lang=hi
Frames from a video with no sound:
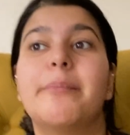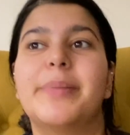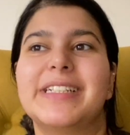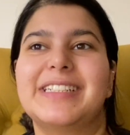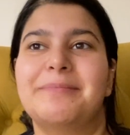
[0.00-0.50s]

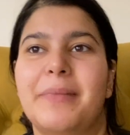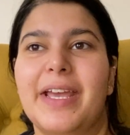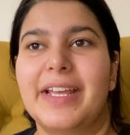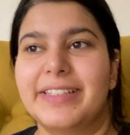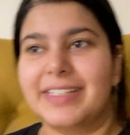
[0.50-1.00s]
बट मैं
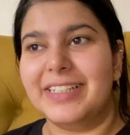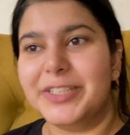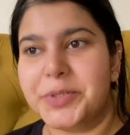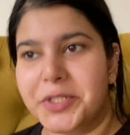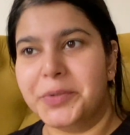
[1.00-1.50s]
इतना
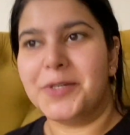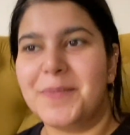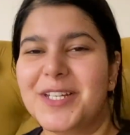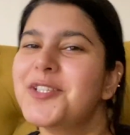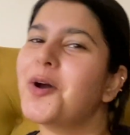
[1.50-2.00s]
लेट उठी हूँ कि मेरे